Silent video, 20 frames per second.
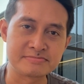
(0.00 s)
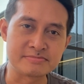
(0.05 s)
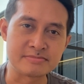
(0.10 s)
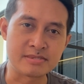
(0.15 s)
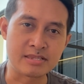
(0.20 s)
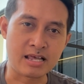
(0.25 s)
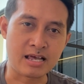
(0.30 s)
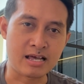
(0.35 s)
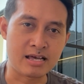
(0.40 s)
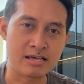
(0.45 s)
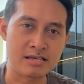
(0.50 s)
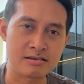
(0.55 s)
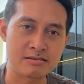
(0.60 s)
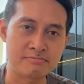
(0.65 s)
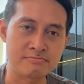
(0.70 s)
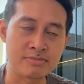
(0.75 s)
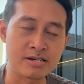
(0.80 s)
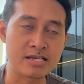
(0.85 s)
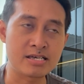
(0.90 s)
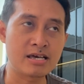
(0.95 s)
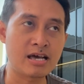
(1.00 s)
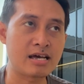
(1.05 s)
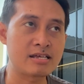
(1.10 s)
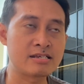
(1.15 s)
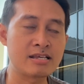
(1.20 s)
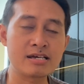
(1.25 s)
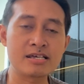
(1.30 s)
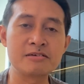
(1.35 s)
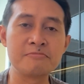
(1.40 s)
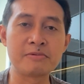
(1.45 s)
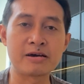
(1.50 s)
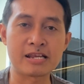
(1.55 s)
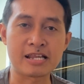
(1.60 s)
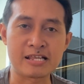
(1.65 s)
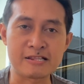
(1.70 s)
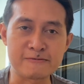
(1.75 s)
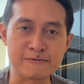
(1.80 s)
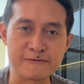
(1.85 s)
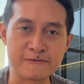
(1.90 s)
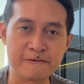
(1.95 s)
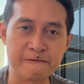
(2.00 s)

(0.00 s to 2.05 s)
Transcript: Nah, bagi Anda gimana loh?